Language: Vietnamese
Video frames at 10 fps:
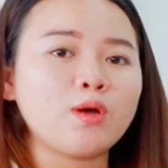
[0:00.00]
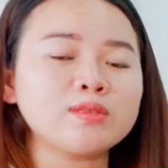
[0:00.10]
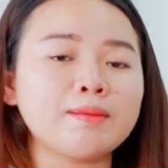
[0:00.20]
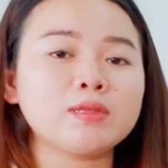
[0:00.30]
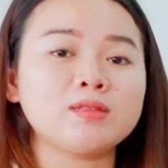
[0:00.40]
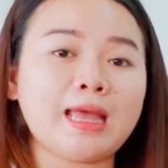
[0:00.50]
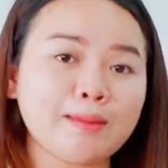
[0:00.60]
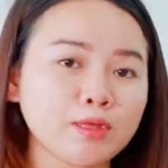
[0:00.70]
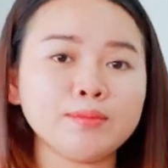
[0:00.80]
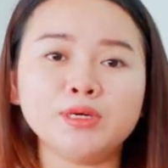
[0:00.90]
khoảng tầm từ
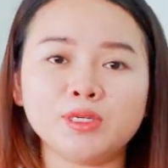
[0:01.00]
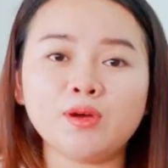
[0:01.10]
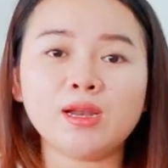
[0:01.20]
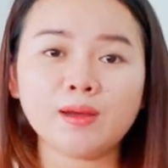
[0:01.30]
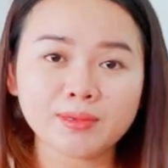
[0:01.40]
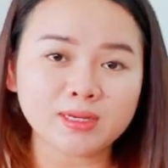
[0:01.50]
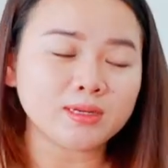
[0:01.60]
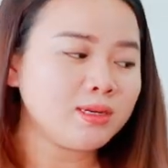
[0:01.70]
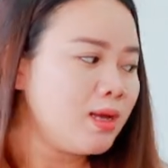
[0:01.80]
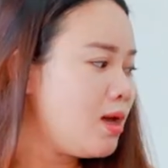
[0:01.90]
8 tới 10 triệu thôi là góp
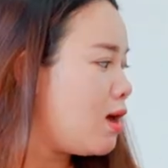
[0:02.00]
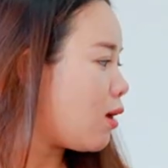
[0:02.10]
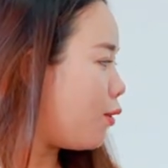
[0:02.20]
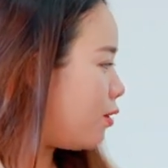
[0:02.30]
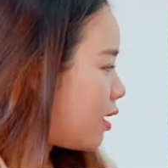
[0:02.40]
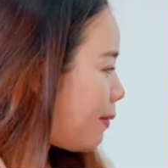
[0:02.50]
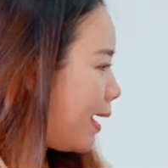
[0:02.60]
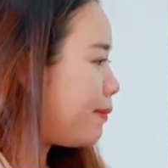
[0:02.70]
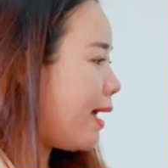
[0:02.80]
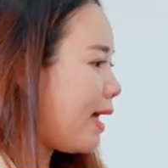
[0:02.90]
được còn những cái
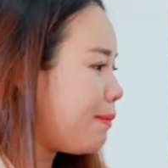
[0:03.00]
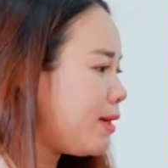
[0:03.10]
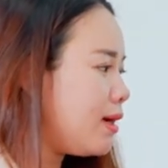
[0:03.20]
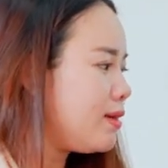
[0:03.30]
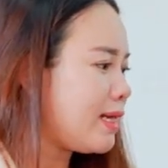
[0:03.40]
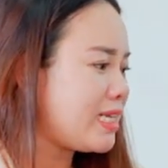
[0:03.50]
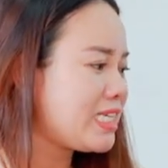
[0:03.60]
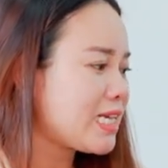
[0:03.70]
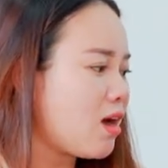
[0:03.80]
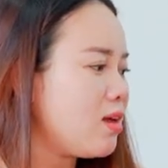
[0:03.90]
bản mà ABS này nó
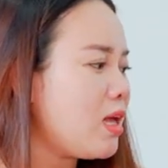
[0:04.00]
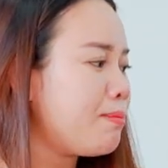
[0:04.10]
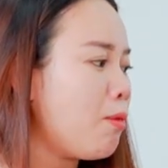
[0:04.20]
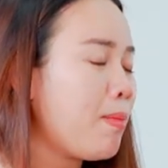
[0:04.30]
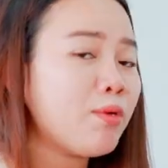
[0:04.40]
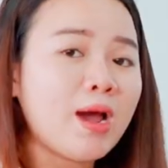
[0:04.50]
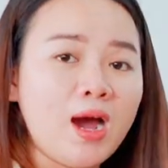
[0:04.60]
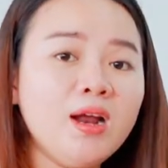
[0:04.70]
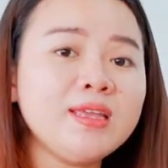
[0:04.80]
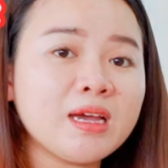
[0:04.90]
sẽ có thêm một màu đỏ
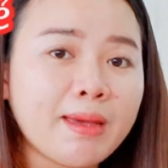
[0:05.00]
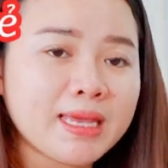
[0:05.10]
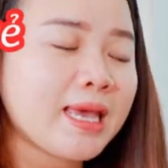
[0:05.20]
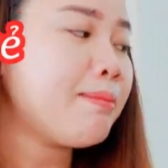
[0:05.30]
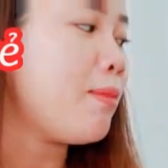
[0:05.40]
đó nha các bạn nha